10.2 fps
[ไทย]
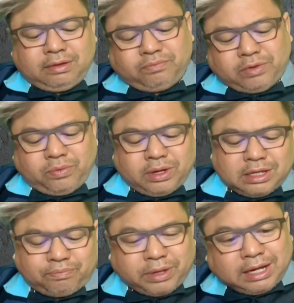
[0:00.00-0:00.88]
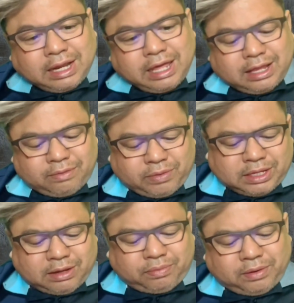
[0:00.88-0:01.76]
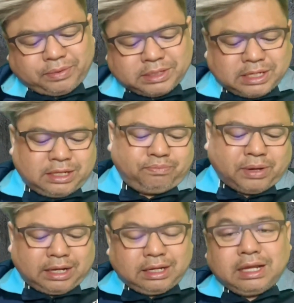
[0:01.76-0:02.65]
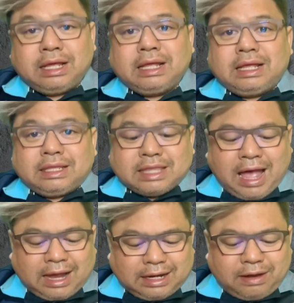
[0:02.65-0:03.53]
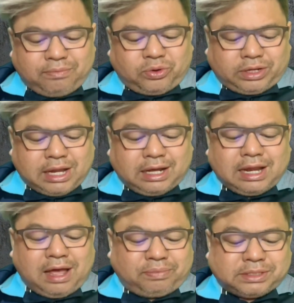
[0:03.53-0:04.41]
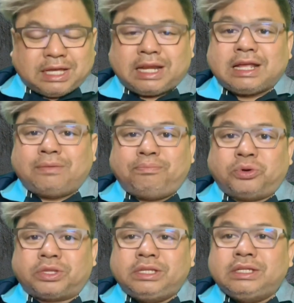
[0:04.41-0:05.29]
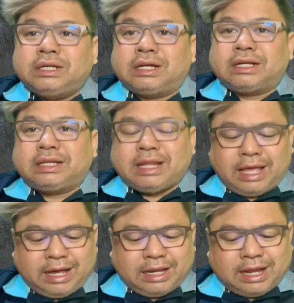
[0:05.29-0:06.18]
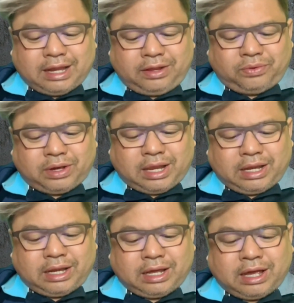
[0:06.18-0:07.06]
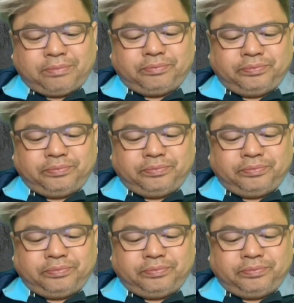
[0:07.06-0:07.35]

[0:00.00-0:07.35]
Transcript: ไม่ว่าจะเป็นเล่จะมาจากพรรคประชาธิปัตย์ต่างเล่นบทนักล่าประสานกับบทเหยื่อในขณะเดียวกันนะครับ